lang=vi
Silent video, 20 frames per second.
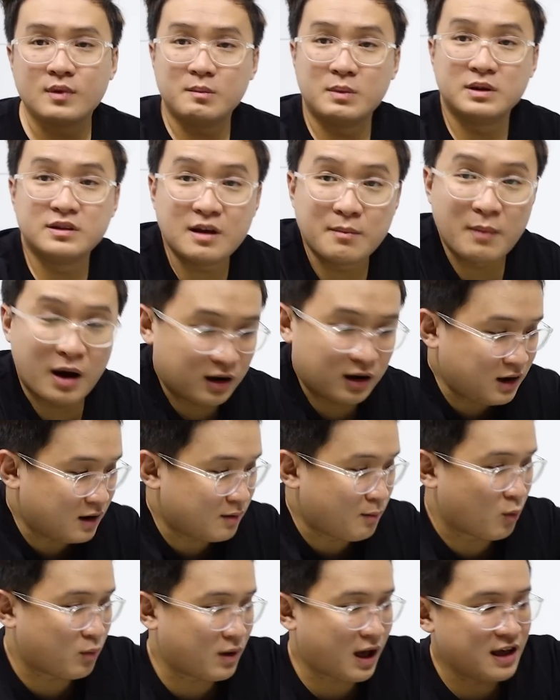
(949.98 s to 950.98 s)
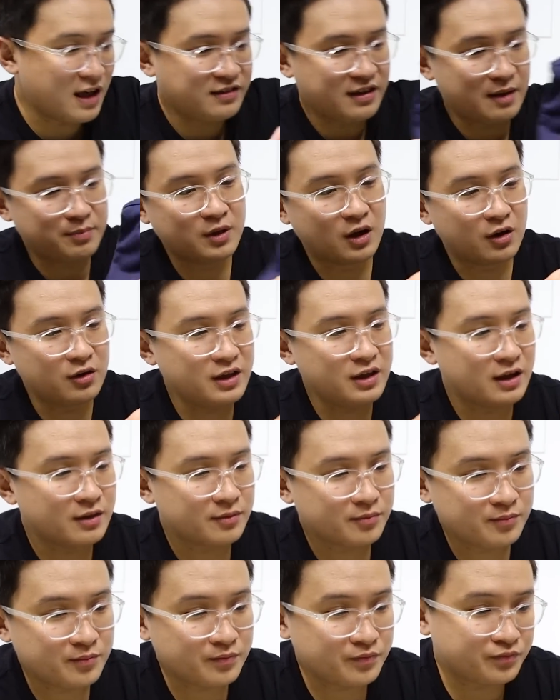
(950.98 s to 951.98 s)
mình sẽ mở ra một cái xem thử nha
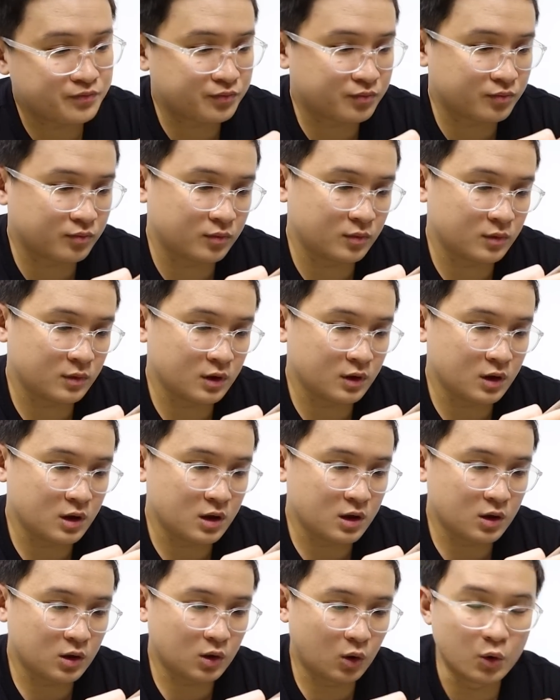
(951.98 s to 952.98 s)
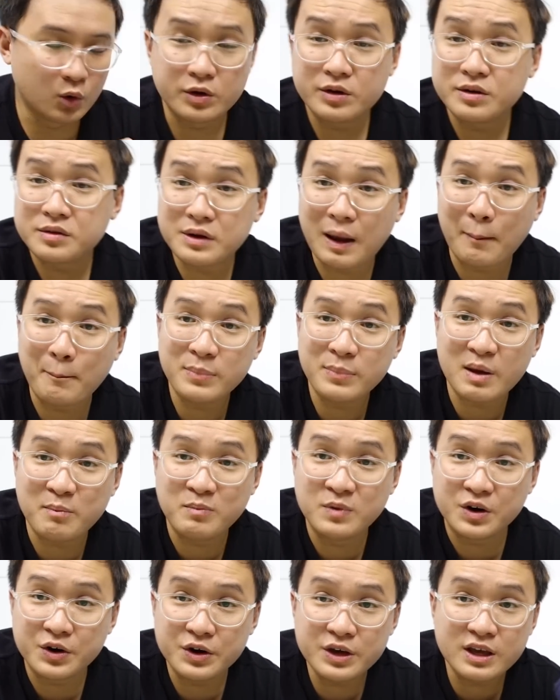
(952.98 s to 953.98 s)
ui năm
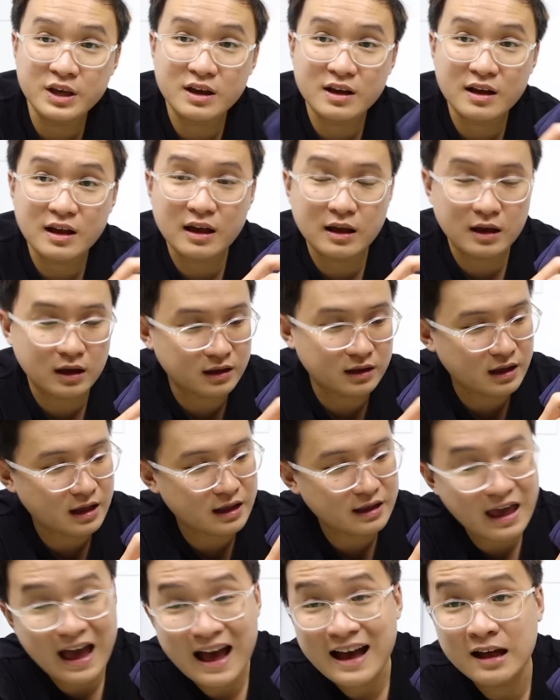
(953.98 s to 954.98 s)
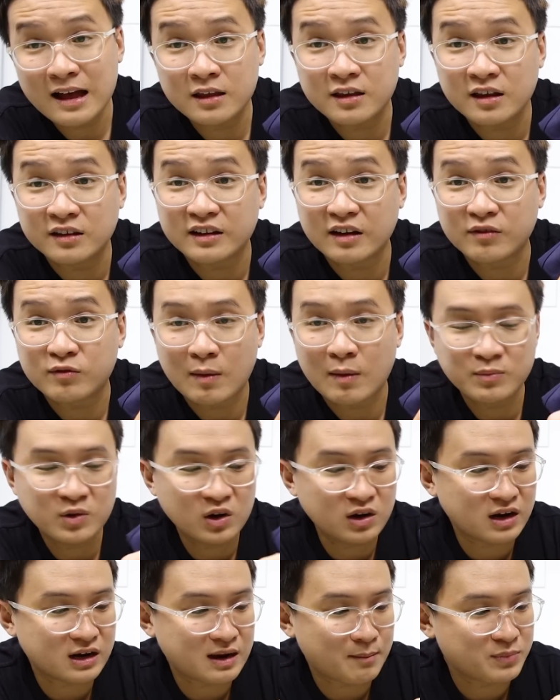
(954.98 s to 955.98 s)
trăm rưỡi giá ở trên sản phẩm
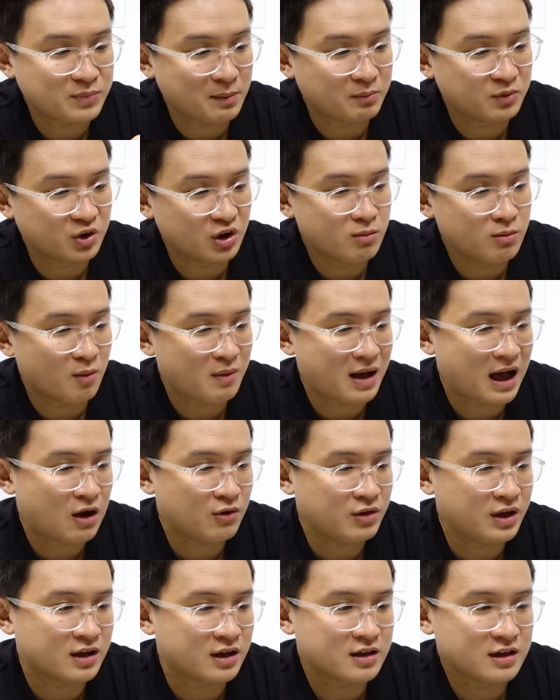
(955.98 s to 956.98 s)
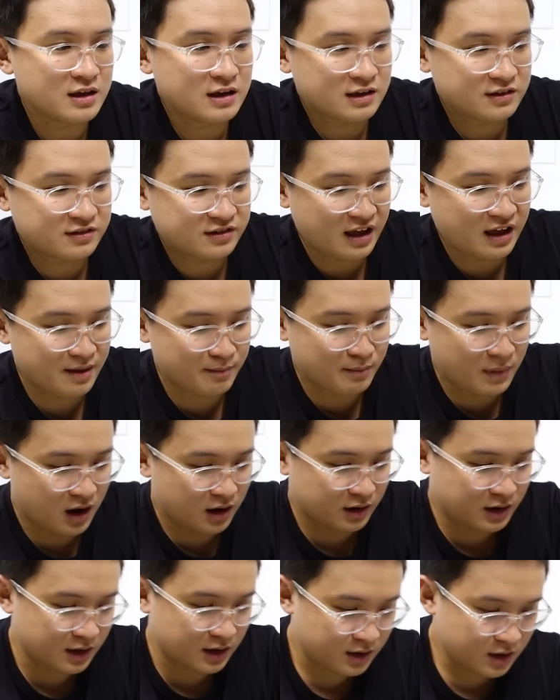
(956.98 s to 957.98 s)
đó là năm trăm rưỡi một áo nha
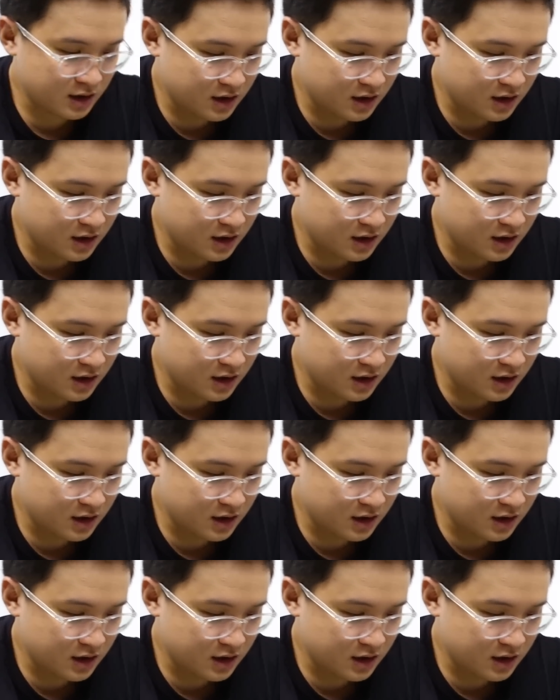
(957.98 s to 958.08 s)
size M nè